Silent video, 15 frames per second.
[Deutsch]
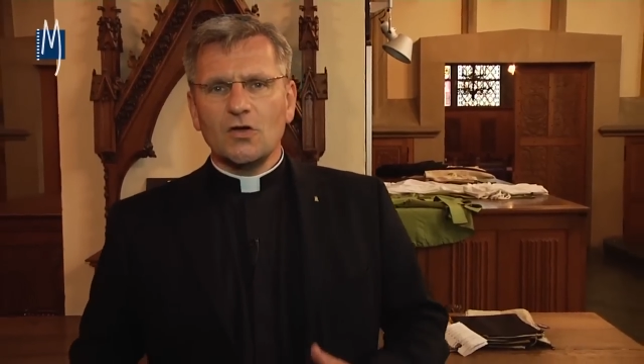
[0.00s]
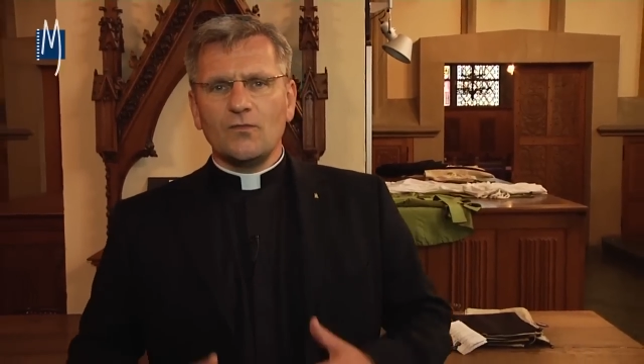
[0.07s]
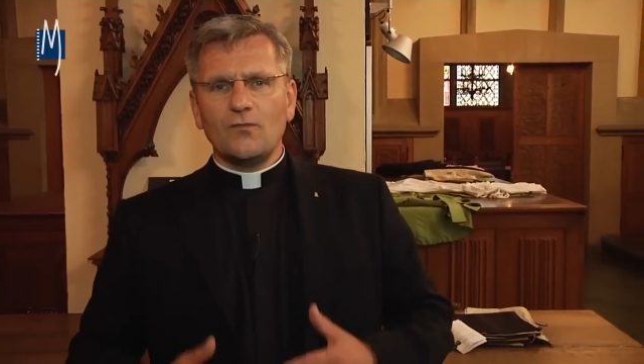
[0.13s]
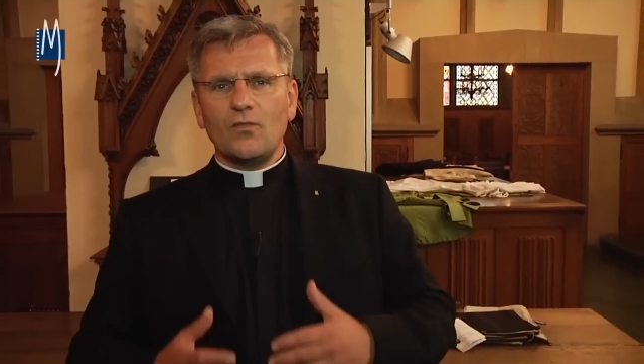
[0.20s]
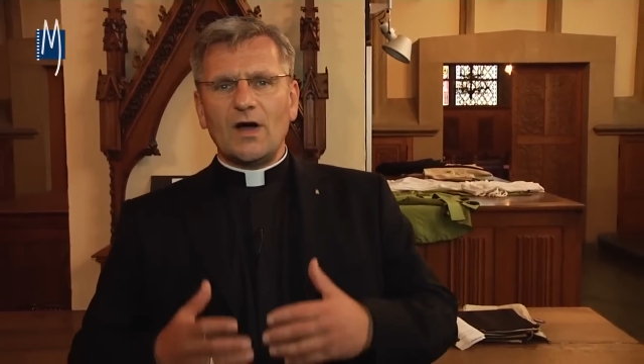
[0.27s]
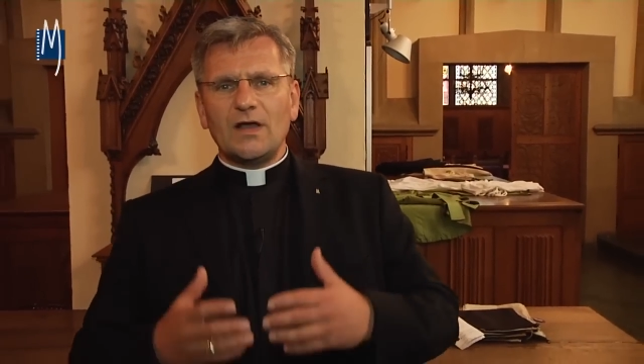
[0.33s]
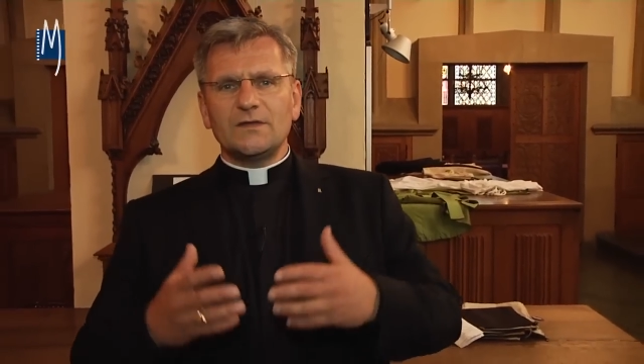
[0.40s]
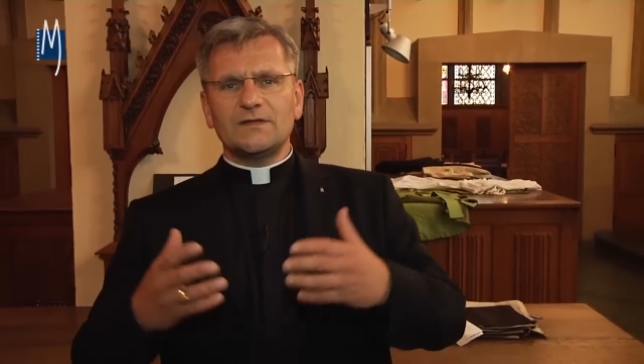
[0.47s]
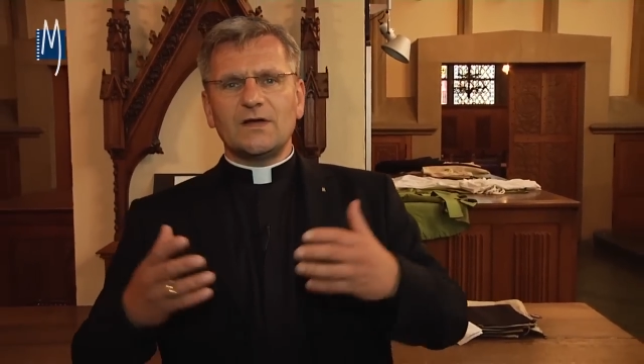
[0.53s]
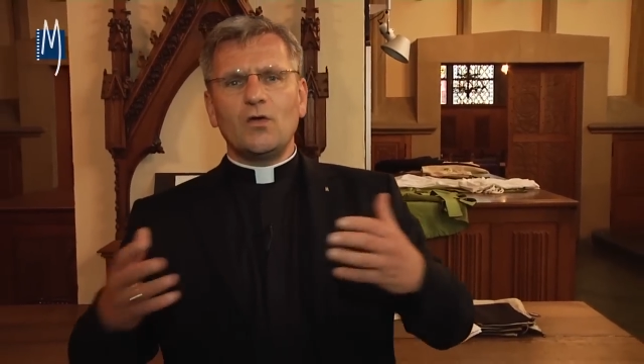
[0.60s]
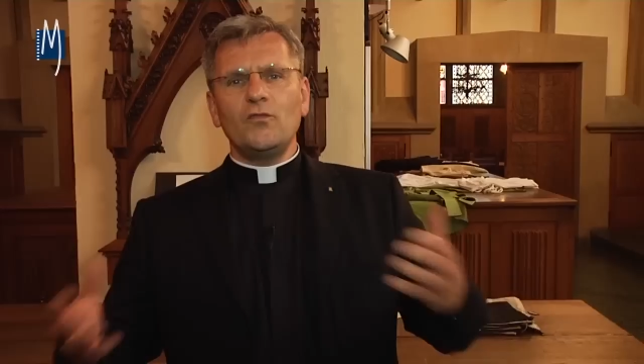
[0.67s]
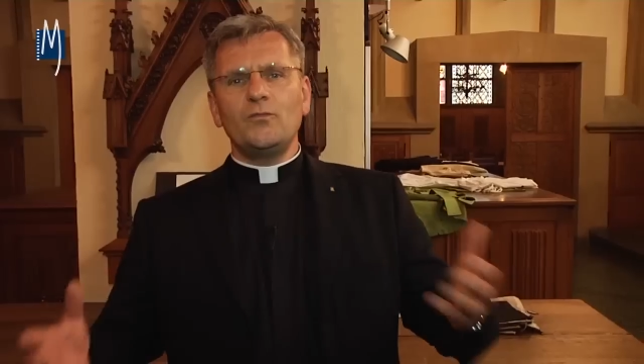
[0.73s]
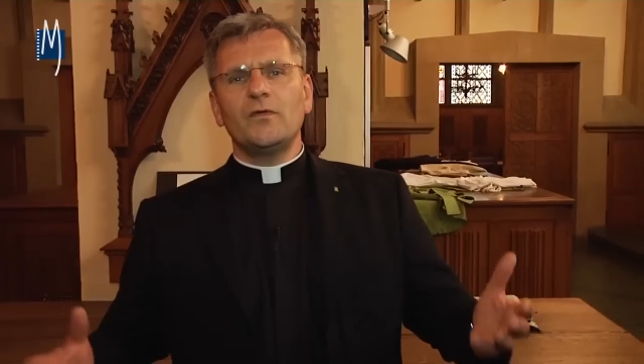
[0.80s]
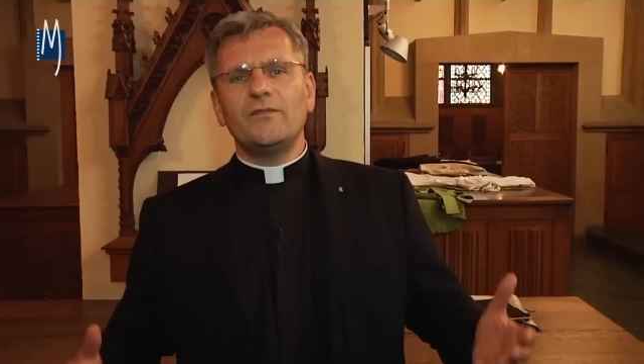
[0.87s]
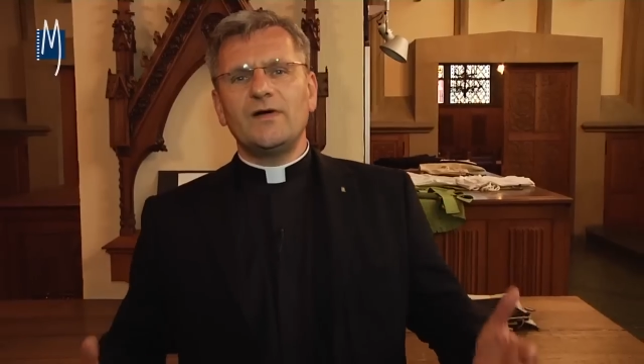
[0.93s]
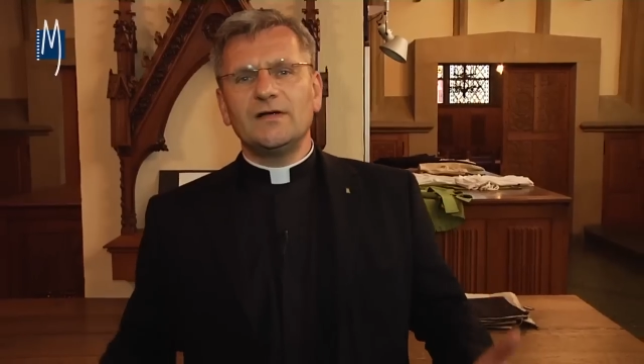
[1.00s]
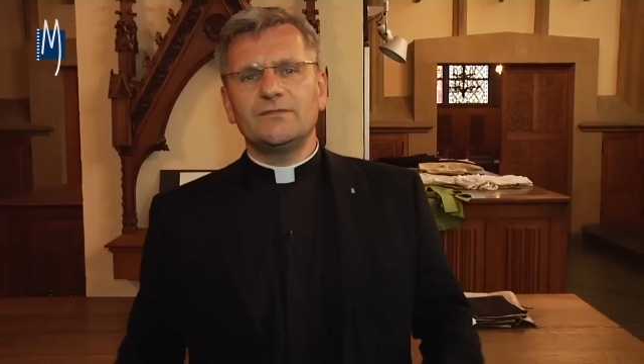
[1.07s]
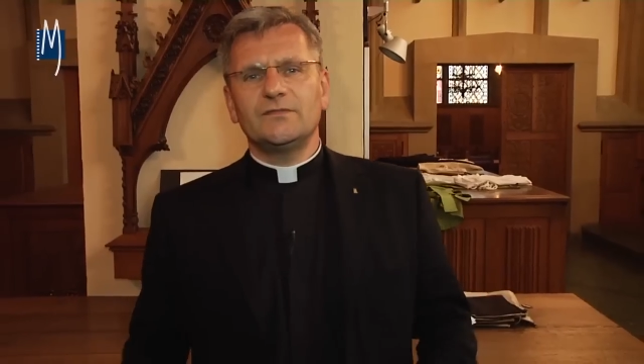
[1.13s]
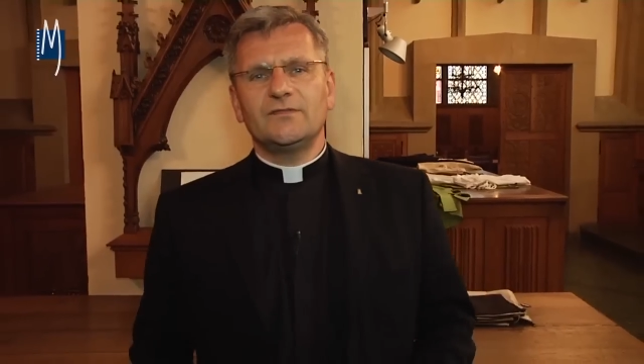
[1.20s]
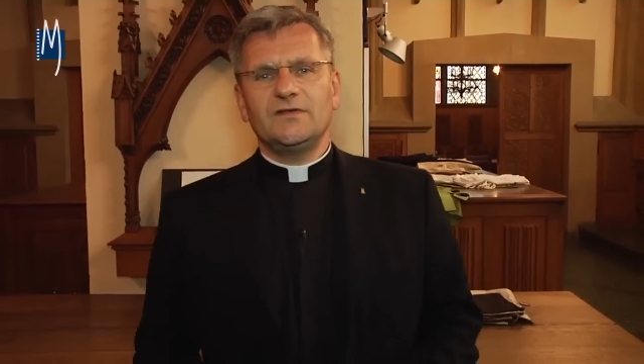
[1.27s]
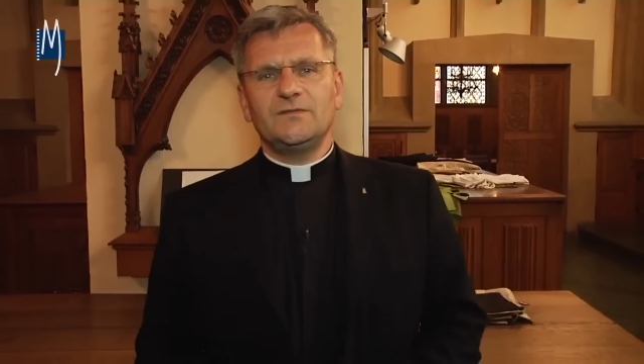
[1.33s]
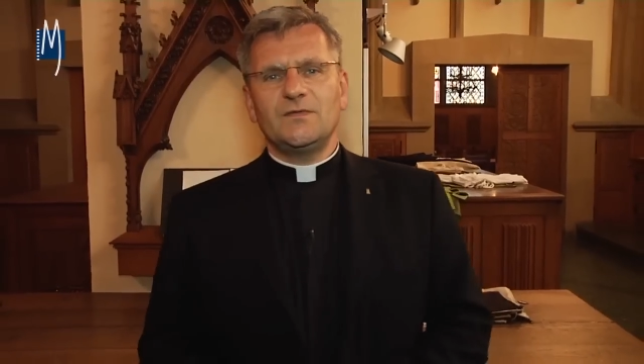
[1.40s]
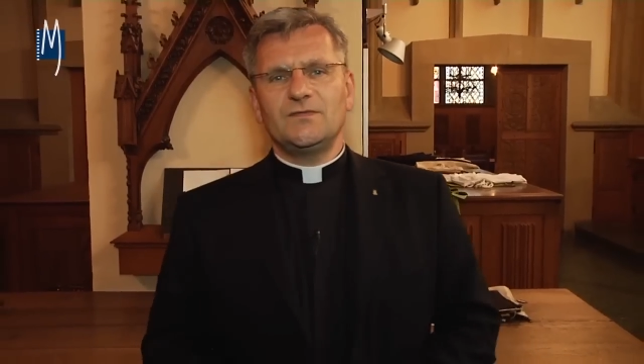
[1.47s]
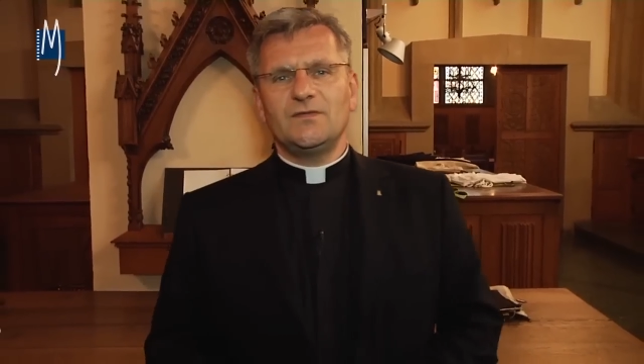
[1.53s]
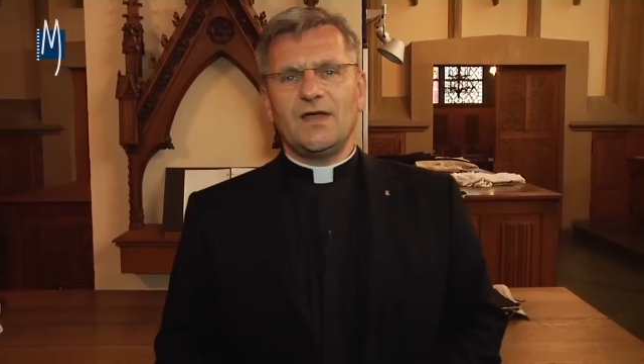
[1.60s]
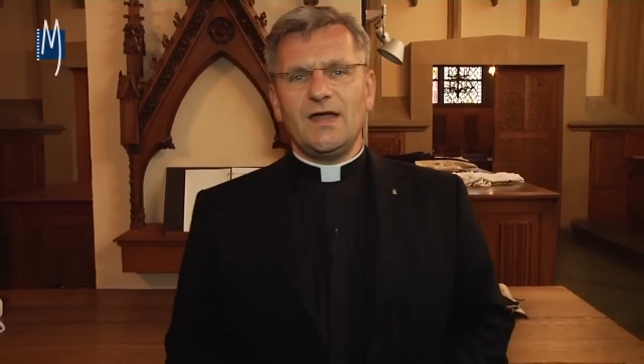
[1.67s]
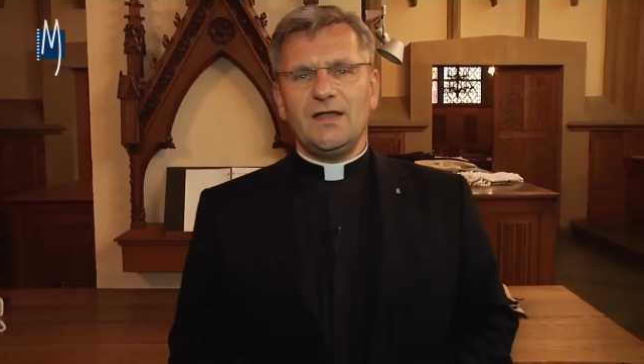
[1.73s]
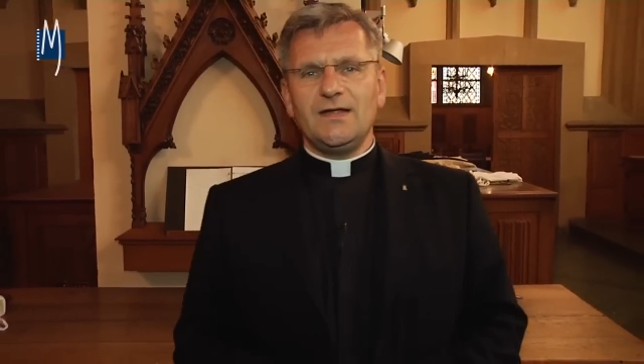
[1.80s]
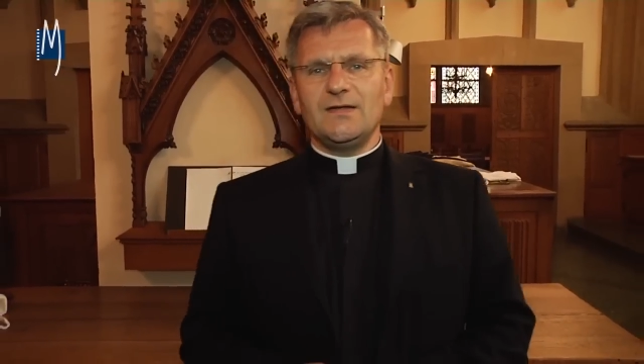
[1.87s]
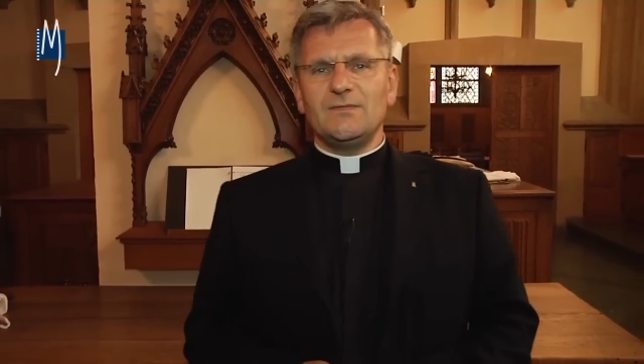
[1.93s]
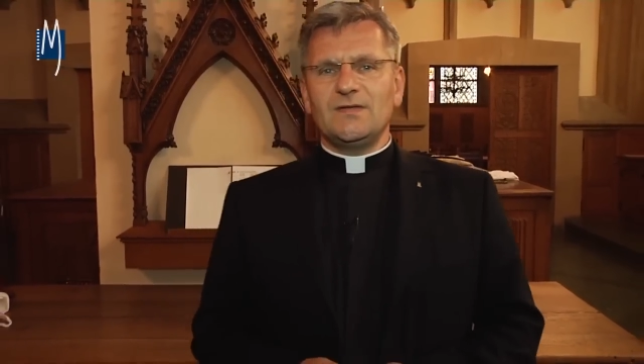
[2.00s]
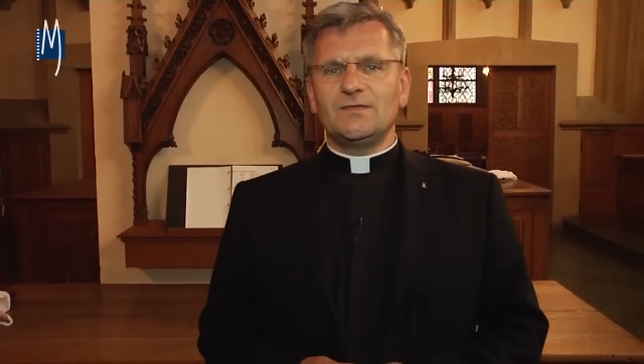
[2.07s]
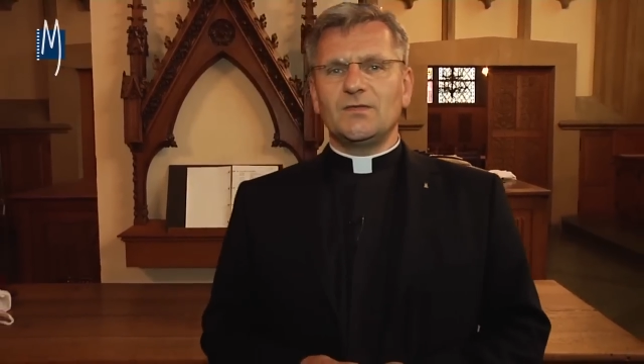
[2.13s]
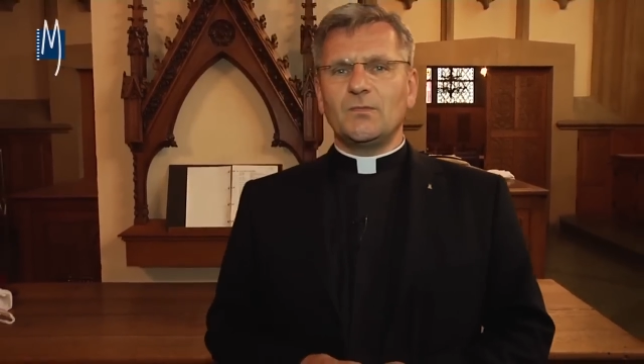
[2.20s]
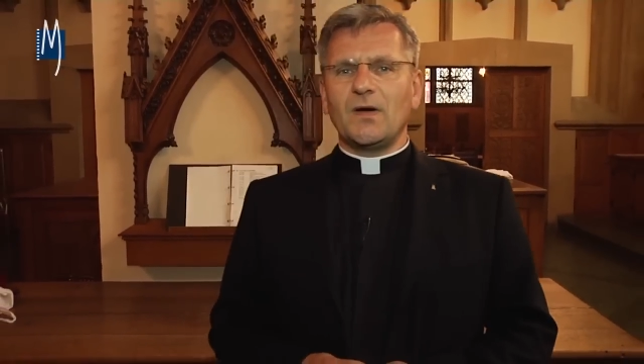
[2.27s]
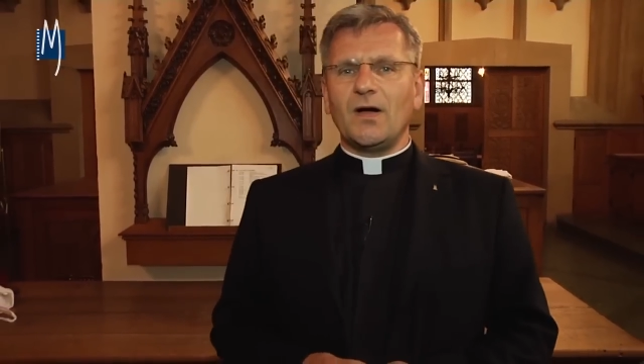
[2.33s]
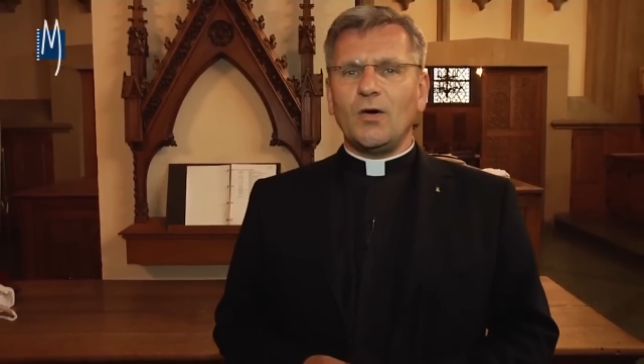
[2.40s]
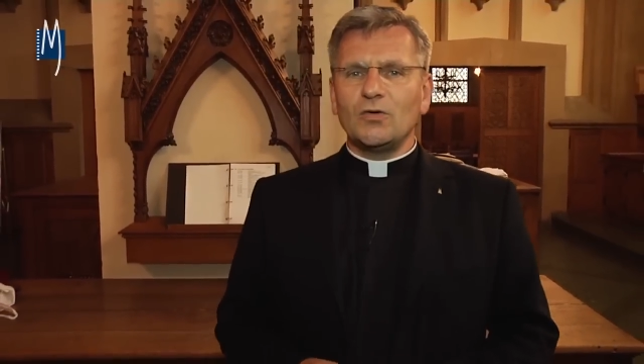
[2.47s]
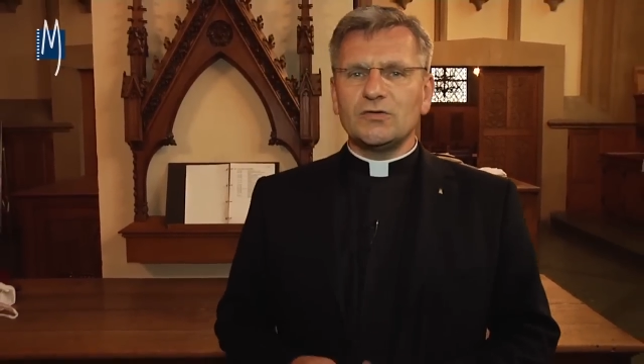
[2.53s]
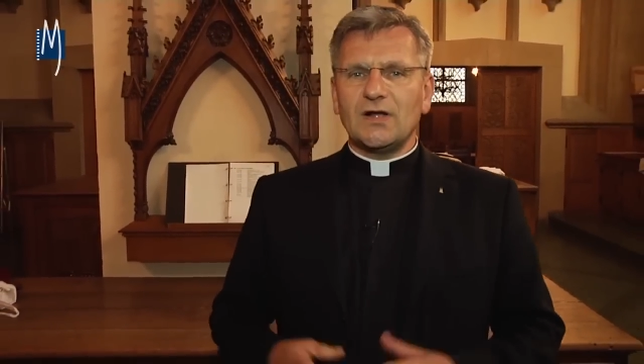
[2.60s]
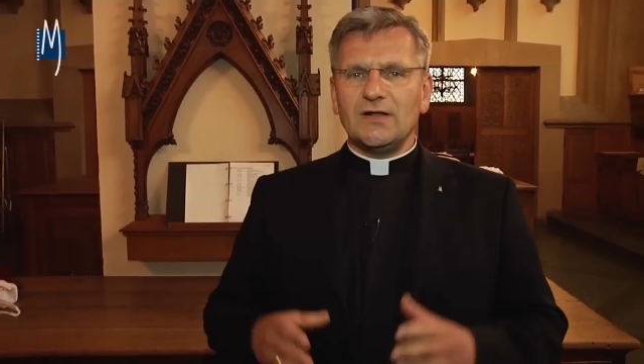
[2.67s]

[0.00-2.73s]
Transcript: wo alles aufbewahrt wird, was man zur Heiligen Messe braucht.